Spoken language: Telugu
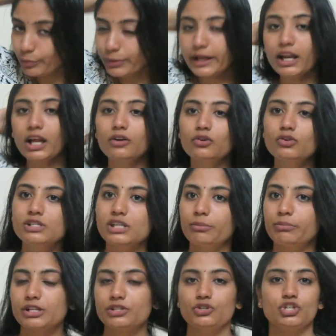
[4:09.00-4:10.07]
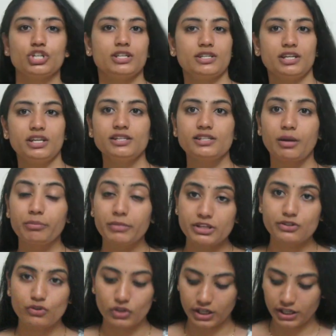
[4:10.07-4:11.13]
ఇప్పుడు ఎలాగో సమ్మర్స్ వచ్చేసినాయి
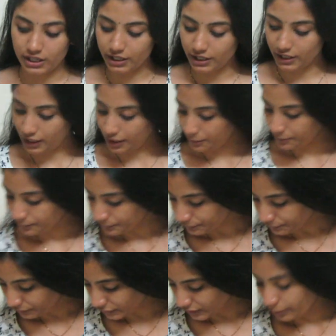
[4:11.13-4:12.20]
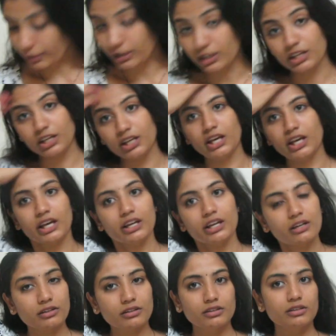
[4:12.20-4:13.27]
సమ్మర్స్లో ఏంటంటే మనకి
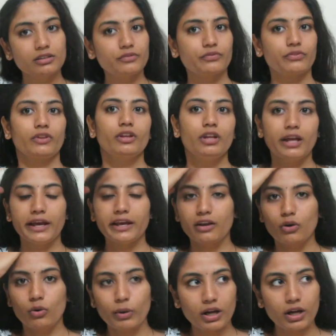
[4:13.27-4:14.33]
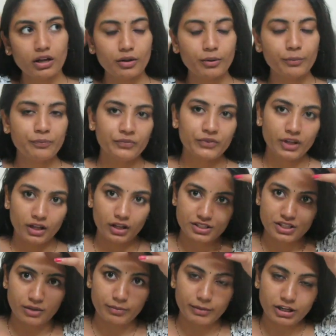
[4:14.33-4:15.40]
హెయిర్ ఎక్కువ
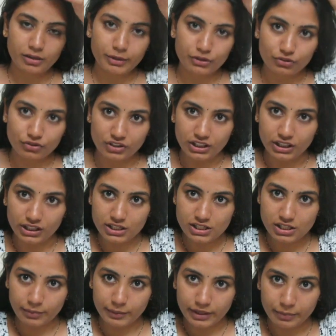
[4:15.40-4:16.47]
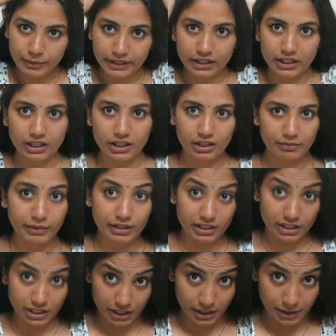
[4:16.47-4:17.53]
చెమట పడుతుంది కదా చెమట పట్టి
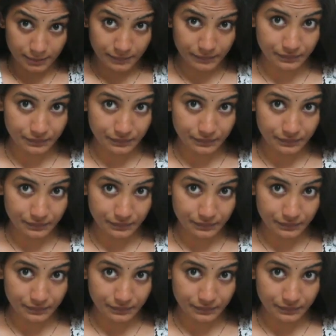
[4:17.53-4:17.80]
మనకి